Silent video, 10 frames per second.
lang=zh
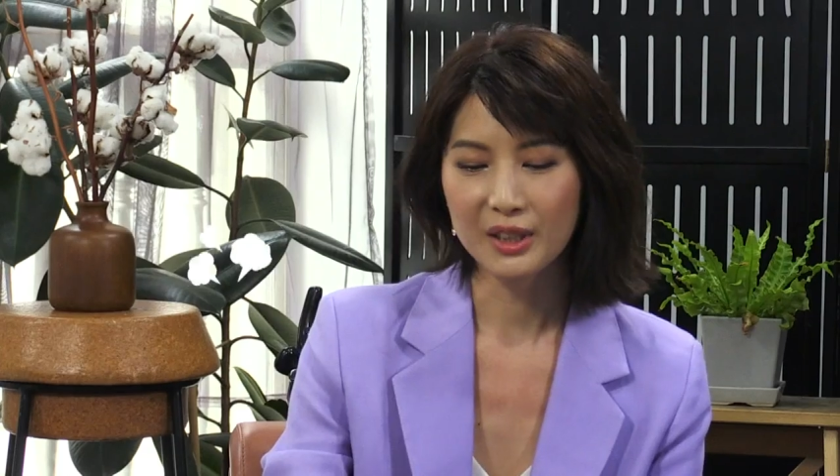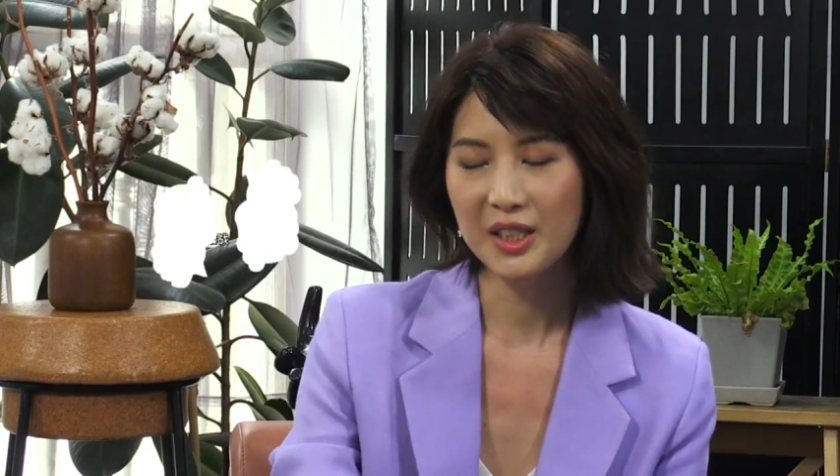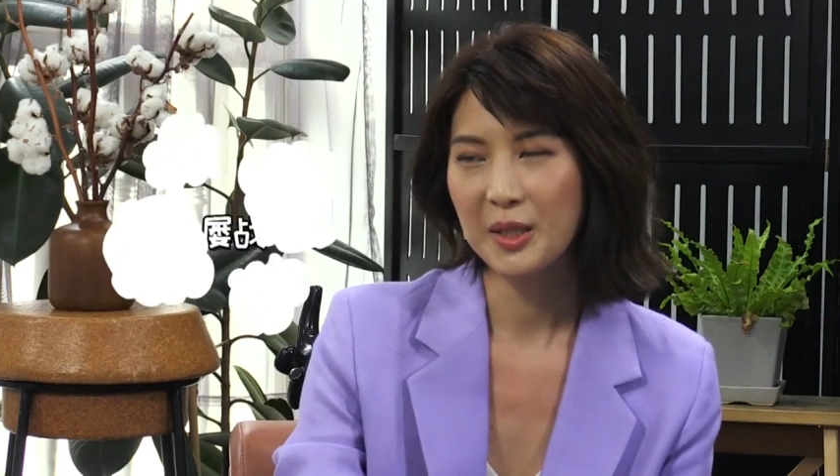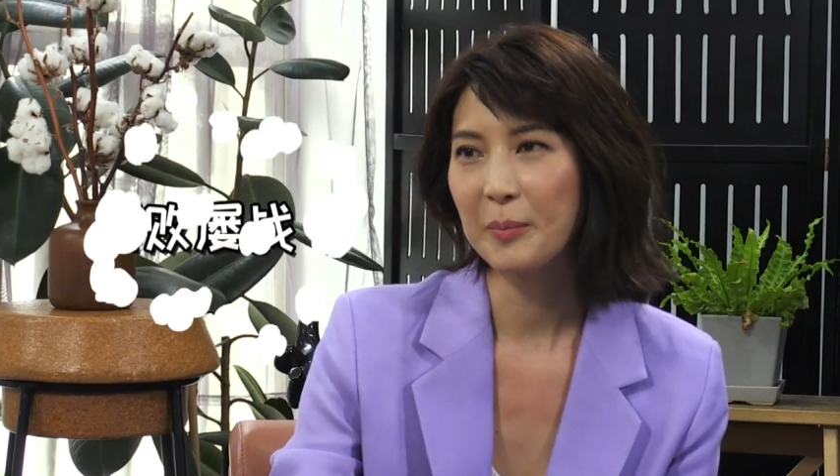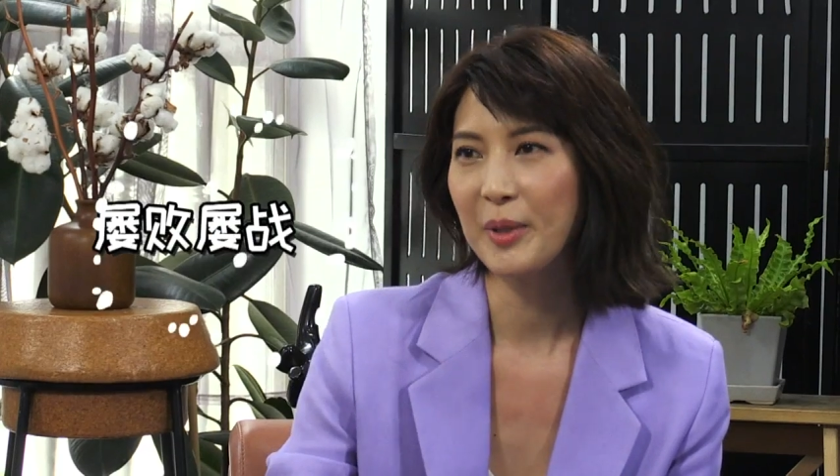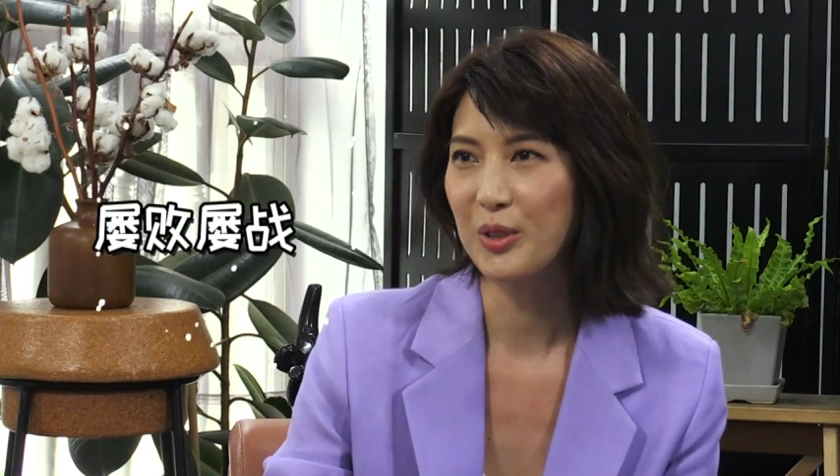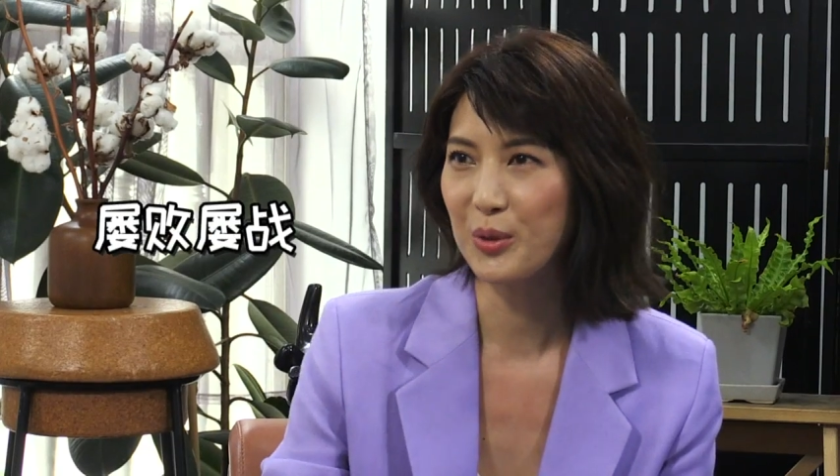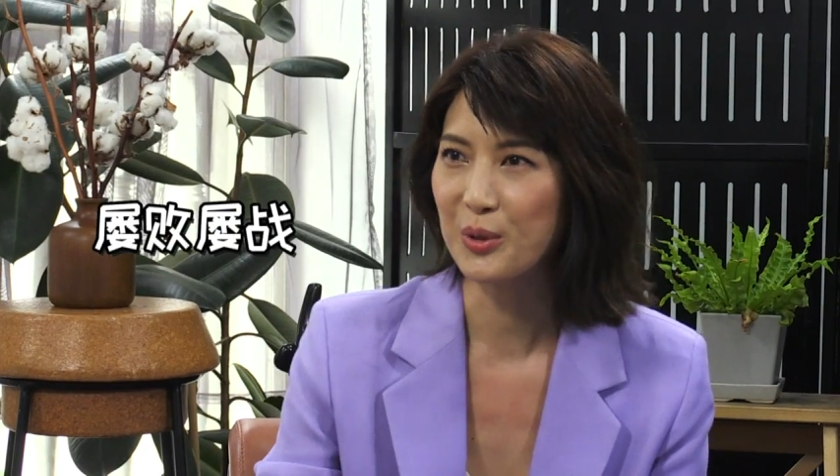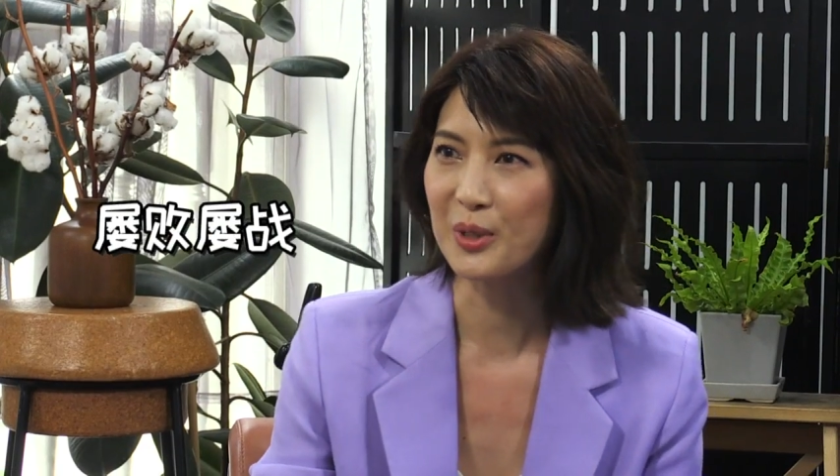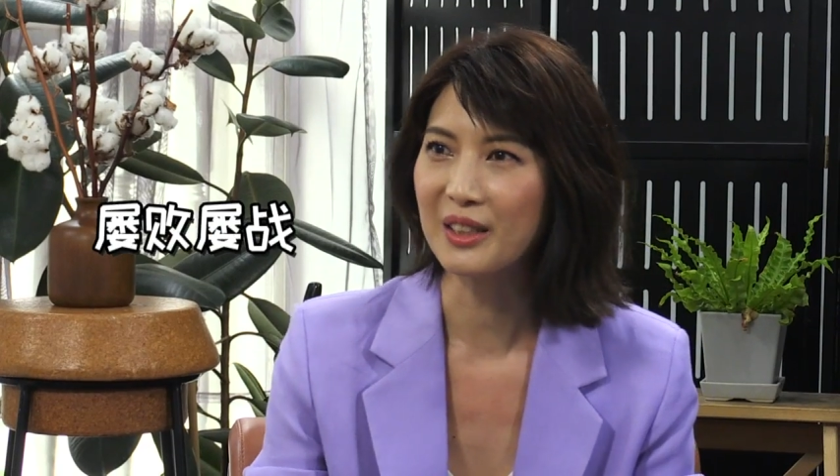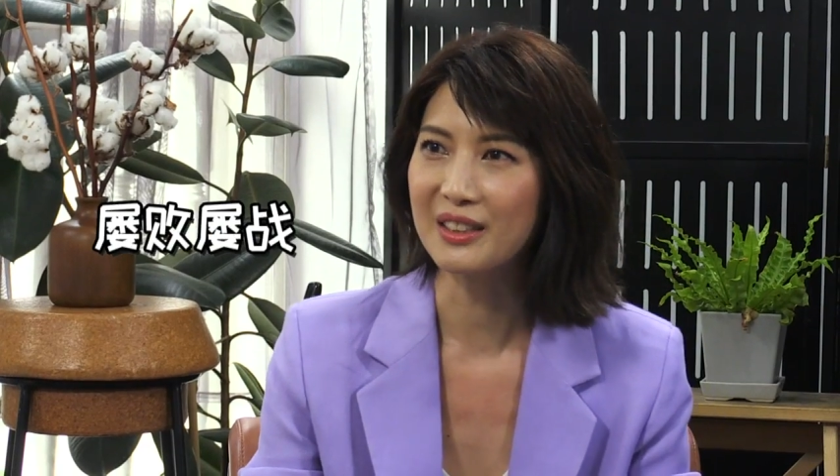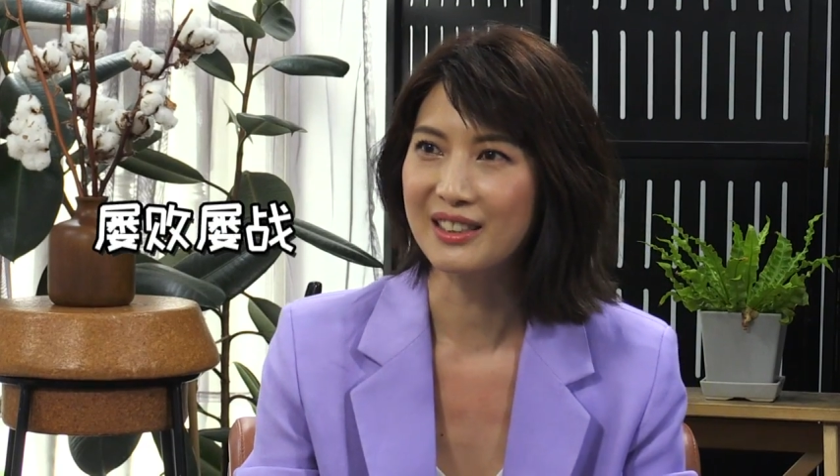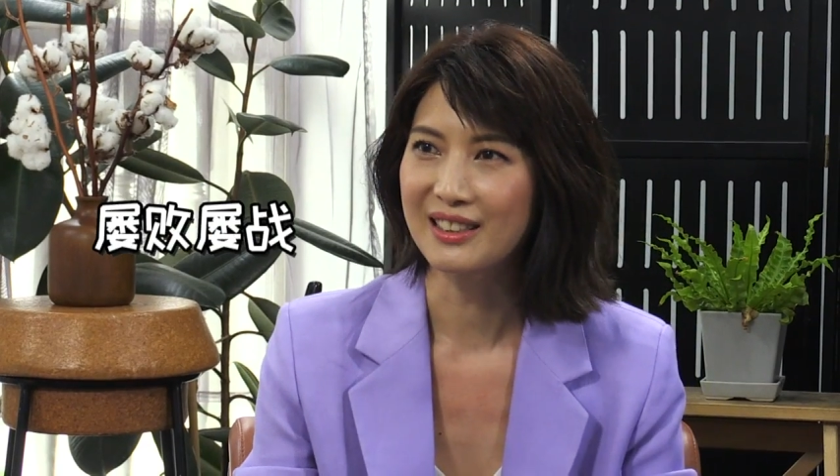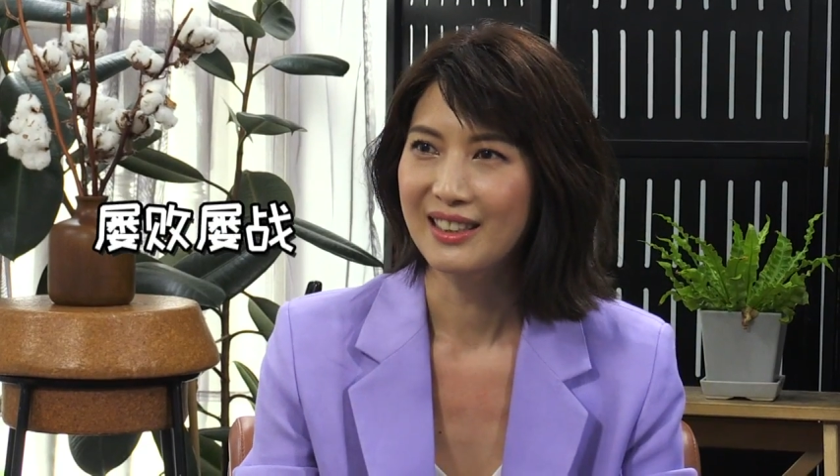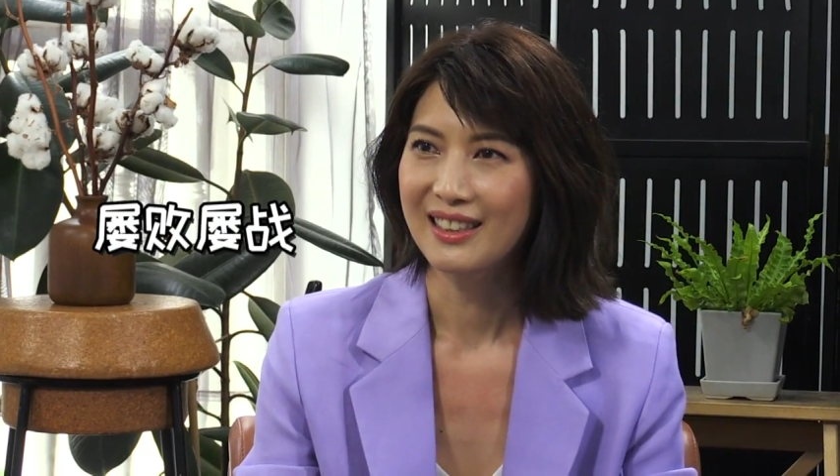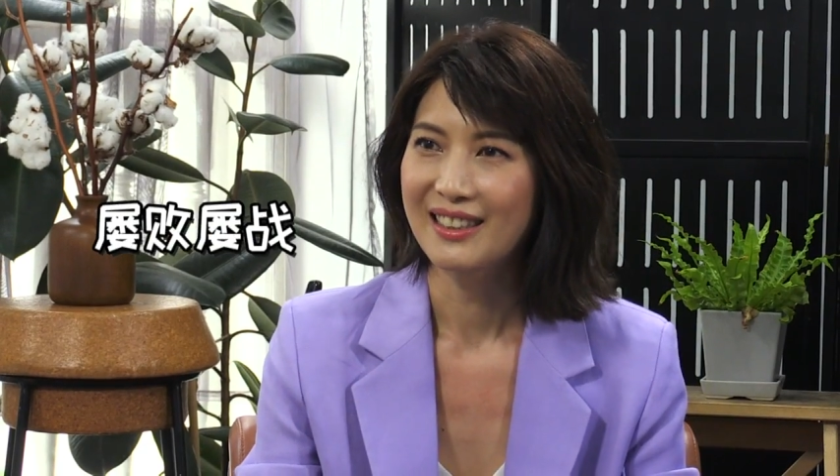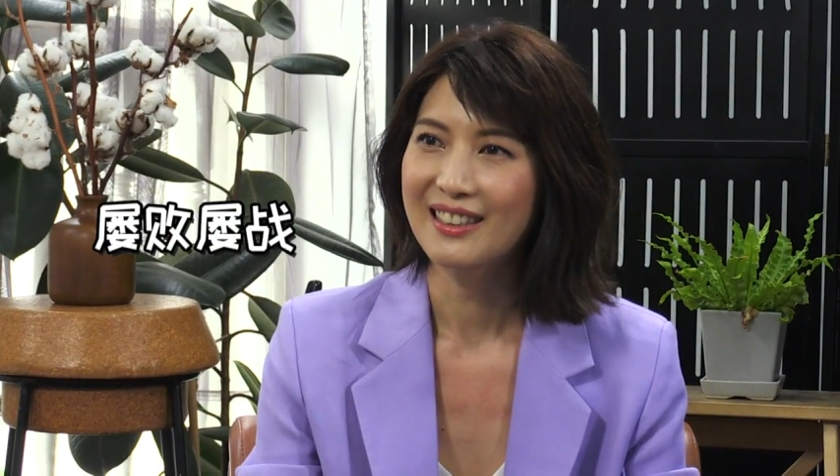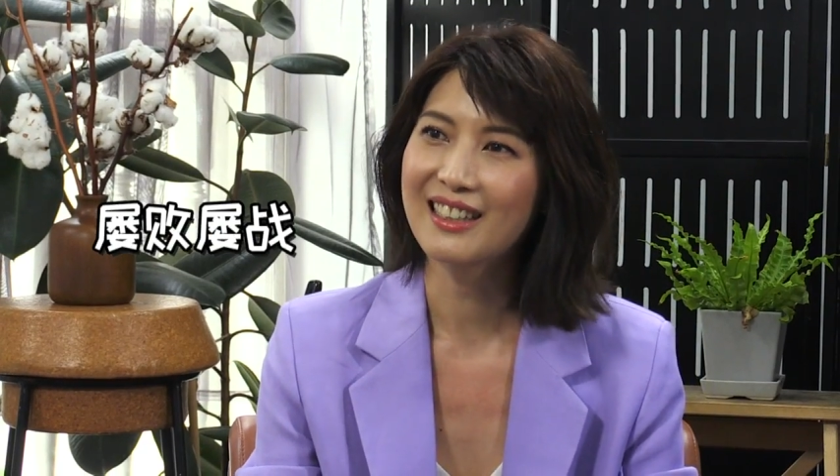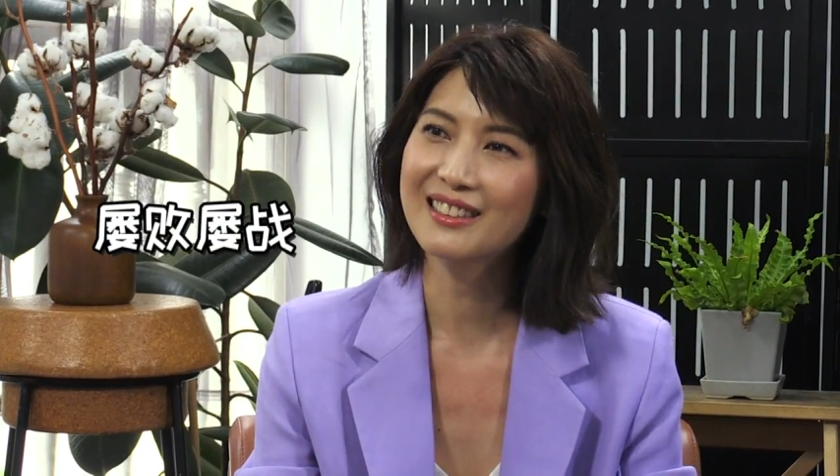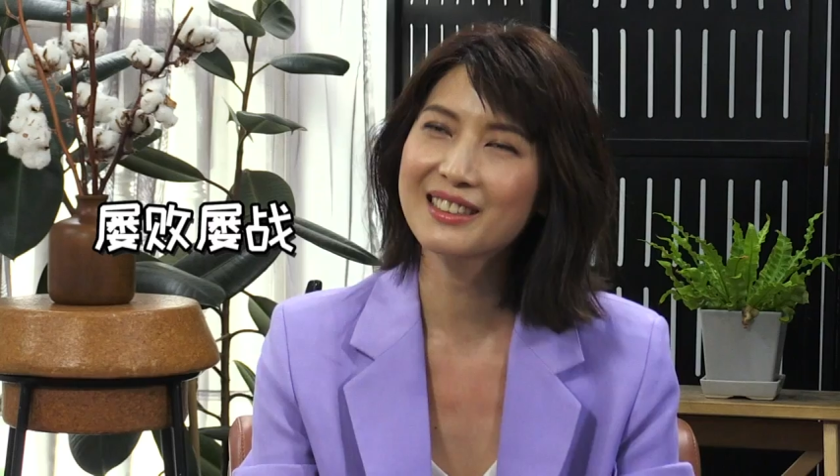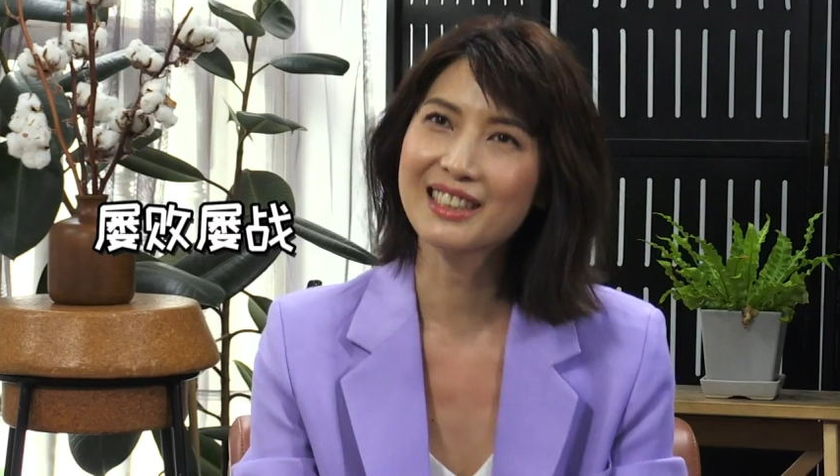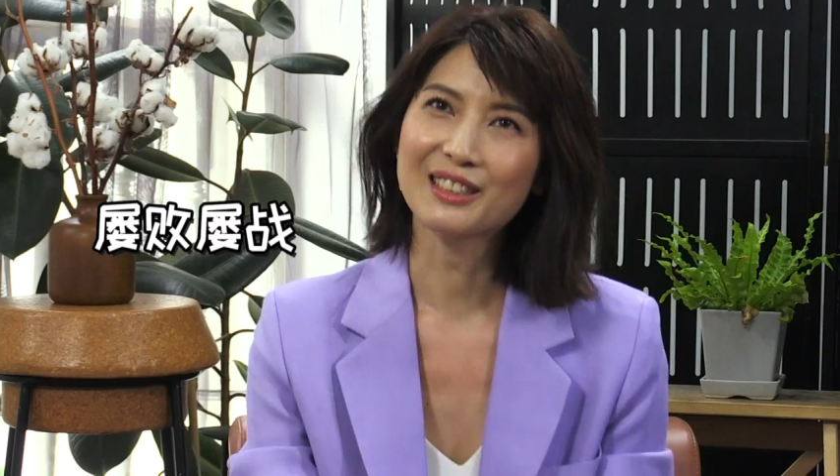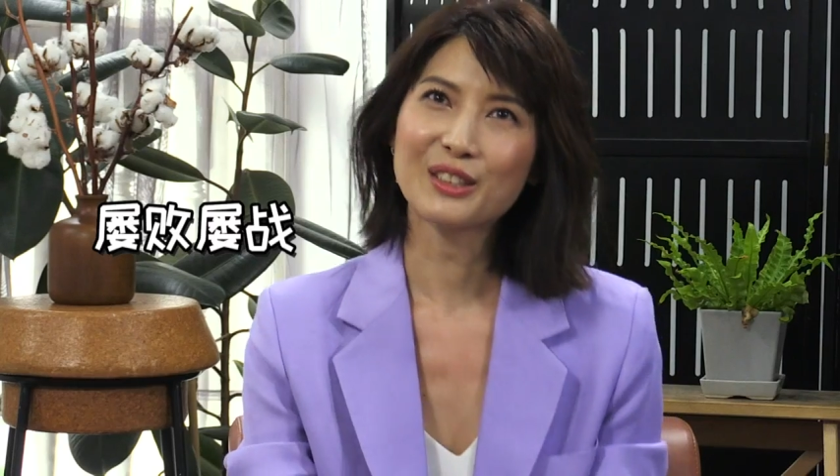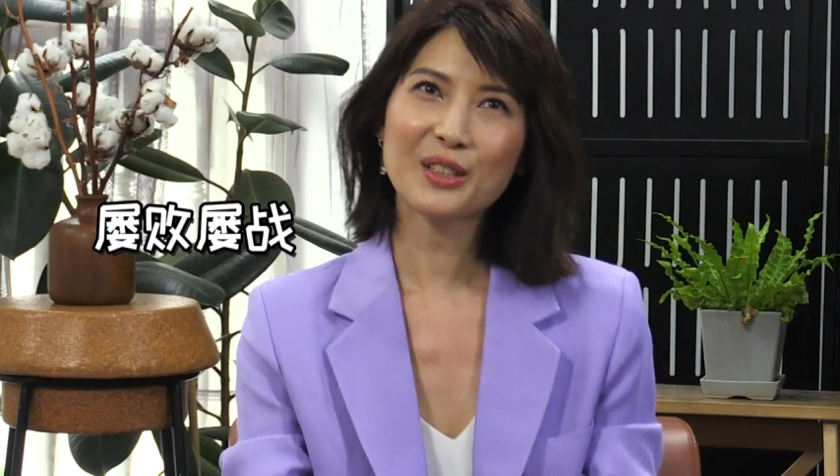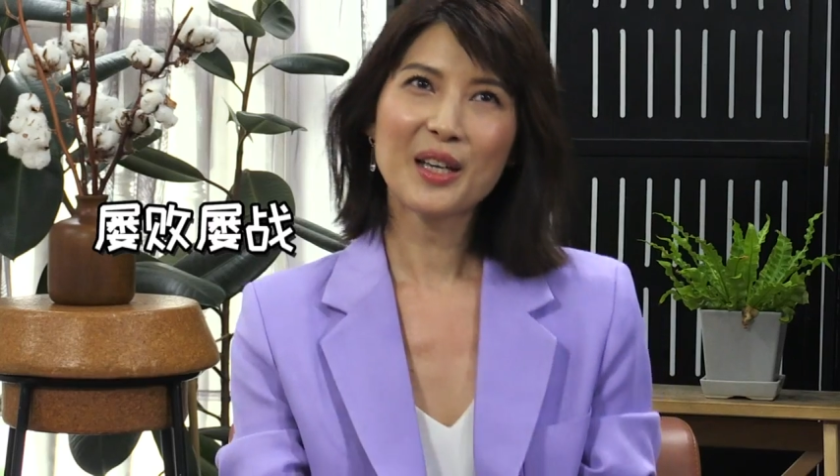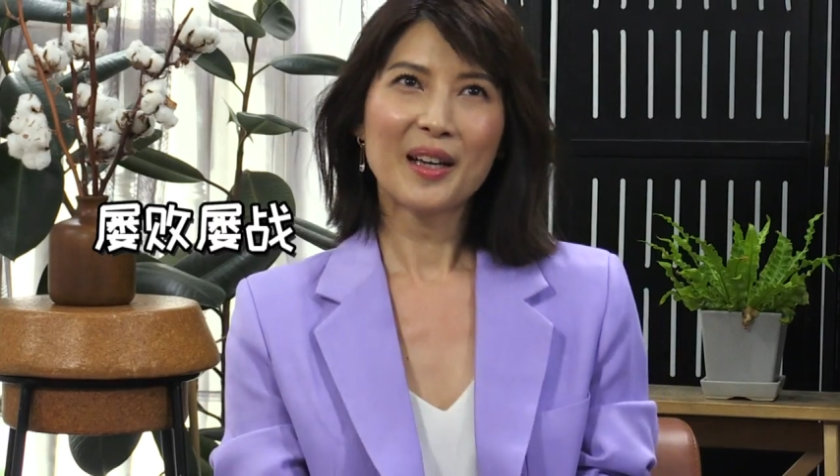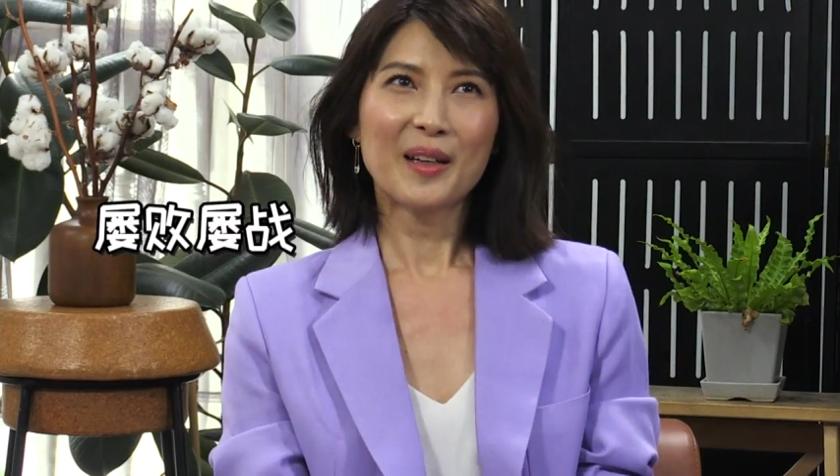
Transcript: 一一被拒绝了。然后可能